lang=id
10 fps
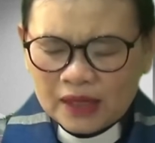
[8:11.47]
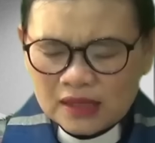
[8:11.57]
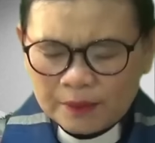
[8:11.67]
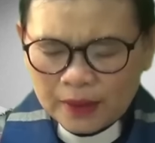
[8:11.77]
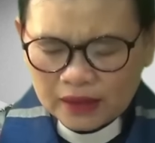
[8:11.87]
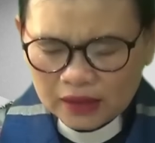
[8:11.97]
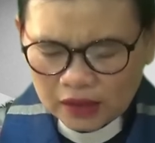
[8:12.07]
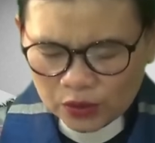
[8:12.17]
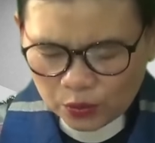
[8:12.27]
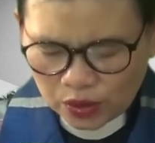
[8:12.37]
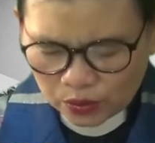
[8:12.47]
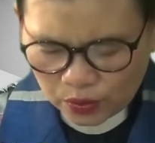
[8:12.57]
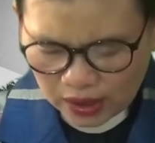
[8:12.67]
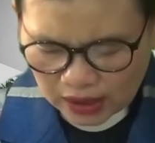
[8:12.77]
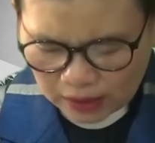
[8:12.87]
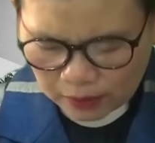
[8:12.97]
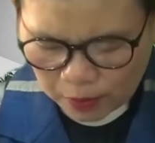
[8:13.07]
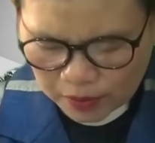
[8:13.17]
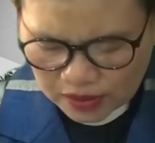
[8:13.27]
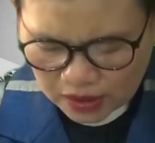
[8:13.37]
Pada kesempatan ini juga Tuhan kami
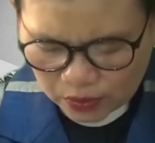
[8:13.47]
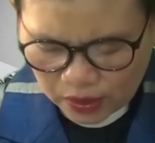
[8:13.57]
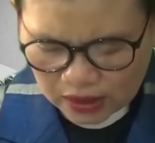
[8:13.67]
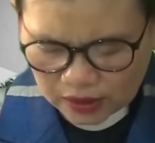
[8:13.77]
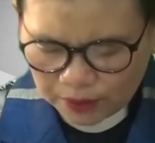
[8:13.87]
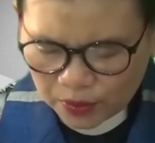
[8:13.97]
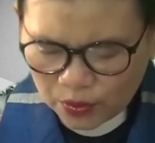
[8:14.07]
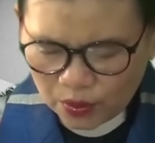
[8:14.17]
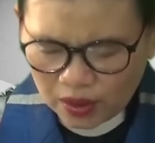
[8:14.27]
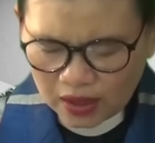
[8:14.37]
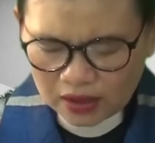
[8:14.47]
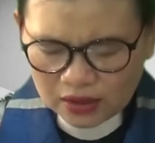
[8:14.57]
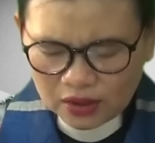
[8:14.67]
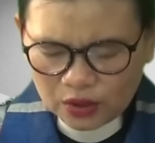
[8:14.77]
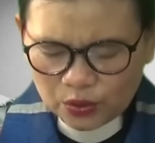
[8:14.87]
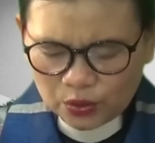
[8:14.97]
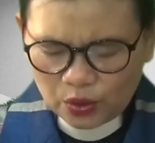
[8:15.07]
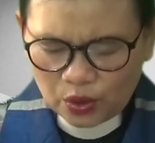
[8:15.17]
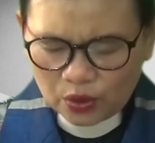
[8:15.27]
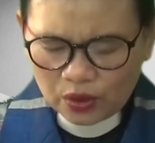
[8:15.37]
mau bersatu hati berdoa,
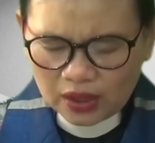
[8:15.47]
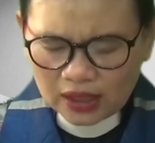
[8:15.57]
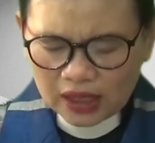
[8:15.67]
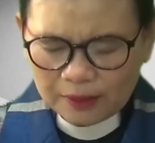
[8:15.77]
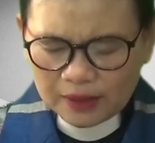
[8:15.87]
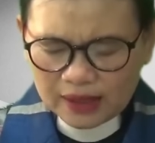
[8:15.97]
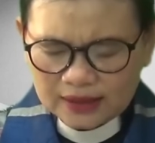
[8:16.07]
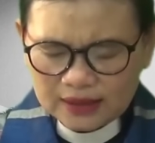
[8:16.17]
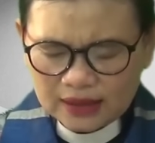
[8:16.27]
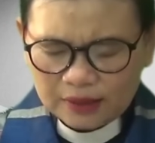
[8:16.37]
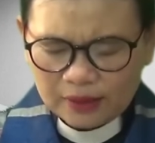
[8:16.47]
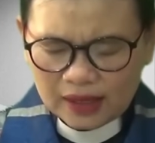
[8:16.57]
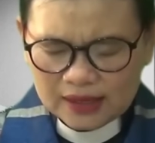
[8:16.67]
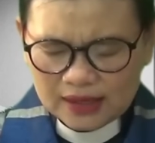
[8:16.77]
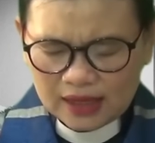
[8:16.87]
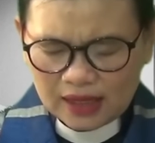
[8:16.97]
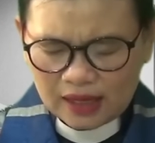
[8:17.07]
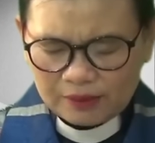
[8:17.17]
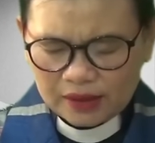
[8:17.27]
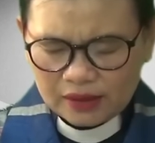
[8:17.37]
untuk orang-orang yang kami kasih dan mengasihi
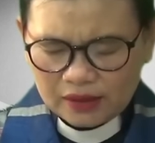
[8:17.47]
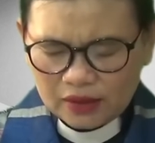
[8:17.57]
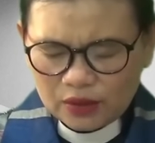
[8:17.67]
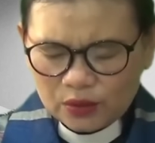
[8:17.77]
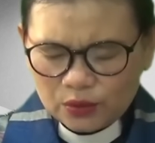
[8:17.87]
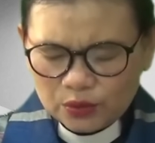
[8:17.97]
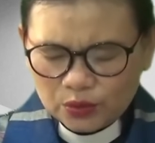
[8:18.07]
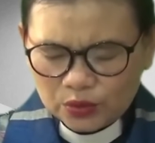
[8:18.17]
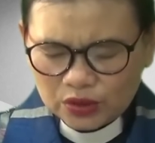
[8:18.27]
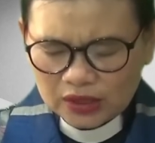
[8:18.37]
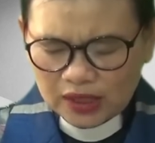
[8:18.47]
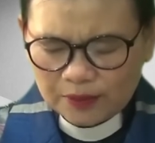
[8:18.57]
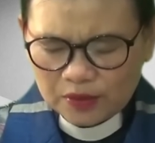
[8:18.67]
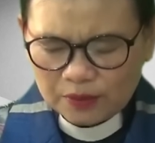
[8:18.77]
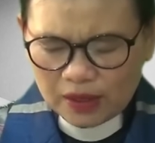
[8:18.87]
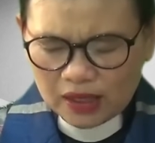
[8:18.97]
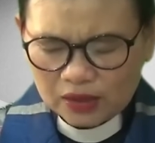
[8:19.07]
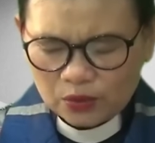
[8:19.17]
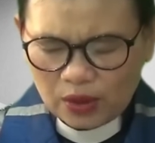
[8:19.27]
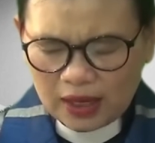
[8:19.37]
kami, untuk setiap jemaat
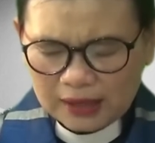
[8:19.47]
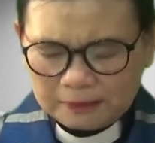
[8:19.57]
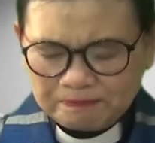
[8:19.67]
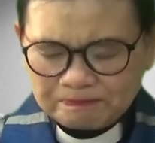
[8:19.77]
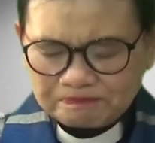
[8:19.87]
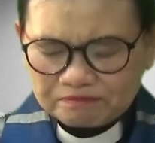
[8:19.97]
Tuhan